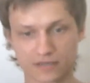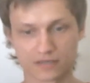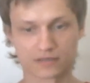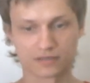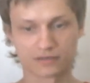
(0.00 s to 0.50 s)

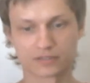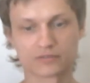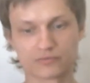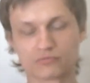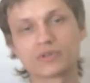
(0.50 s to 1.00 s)
э,
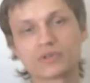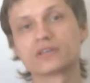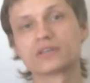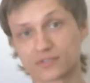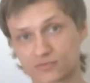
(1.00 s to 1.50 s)
у меня
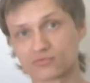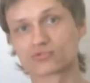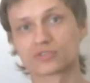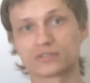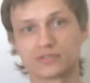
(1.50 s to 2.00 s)
есть
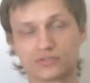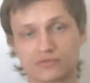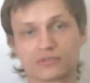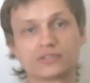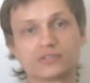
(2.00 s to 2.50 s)
возможность
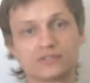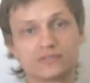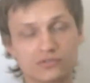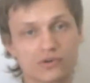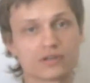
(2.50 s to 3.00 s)

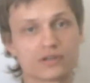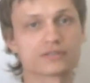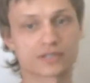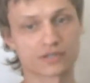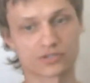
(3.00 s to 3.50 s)
индивидуально
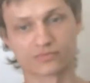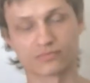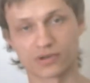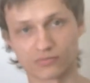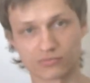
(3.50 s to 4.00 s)
с каждым
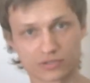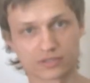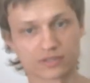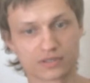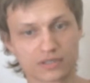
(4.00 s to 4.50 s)

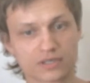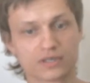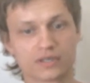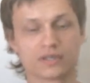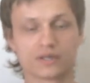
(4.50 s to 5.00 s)
поработать.
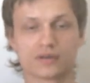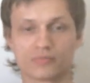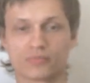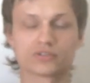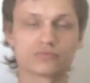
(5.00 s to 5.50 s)

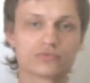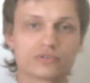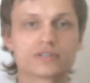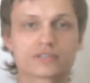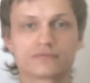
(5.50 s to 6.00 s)
Поэтому,
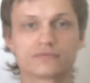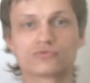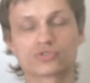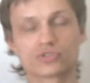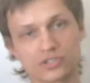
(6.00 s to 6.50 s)
если вы
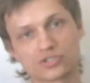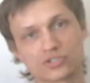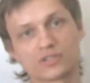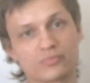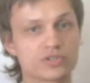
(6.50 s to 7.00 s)
уже
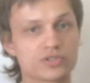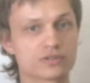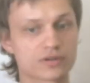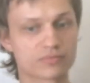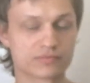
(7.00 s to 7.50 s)
ищете
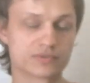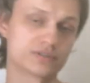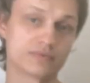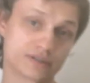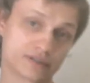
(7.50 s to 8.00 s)
репетитора по
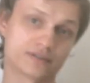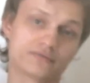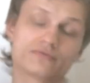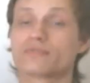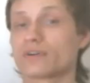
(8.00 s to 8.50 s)
математике
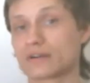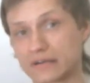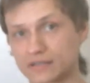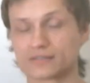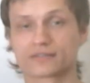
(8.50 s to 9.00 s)
в
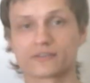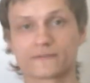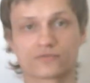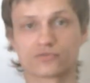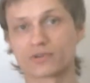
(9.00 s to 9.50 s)
Архангельске,
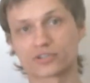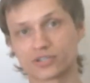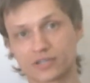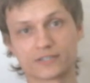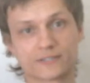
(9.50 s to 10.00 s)
то
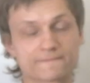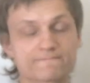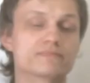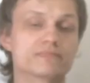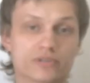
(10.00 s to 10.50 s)
обращайтесь.
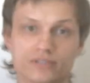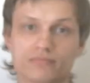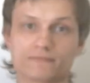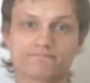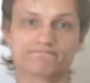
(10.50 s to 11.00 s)
Спасибо.